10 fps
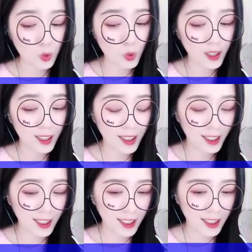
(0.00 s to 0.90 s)
她声音
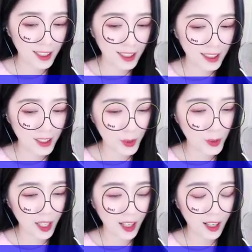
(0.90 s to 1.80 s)
哽咽，
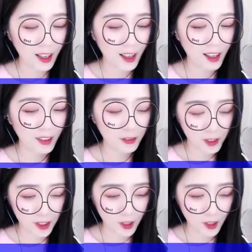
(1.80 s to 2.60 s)
没能说下去。